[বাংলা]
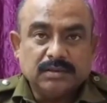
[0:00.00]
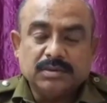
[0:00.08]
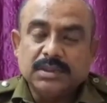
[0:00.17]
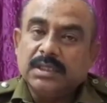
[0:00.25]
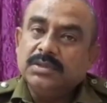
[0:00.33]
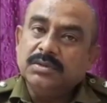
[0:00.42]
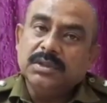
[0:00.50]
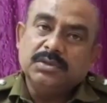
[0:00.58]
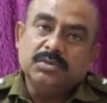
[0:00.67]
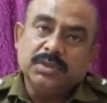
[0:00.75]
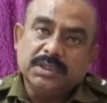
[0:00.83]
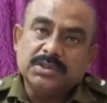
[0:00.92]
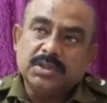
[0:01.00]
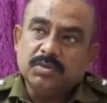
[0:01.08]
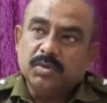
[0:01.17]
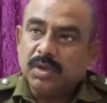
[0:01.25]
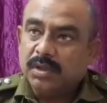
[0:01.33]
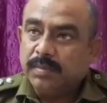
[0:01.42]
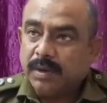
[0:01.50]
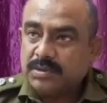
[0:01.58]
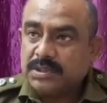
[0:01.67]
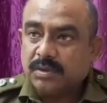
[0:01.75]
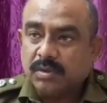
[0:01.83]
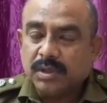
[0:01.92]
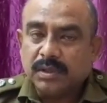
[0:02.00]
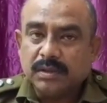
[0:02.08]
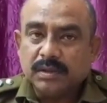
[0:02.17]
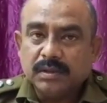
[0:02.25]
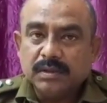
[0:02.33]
তো স্যার যদি একটু রেস্কিউ করার ব্যবস্থা করেন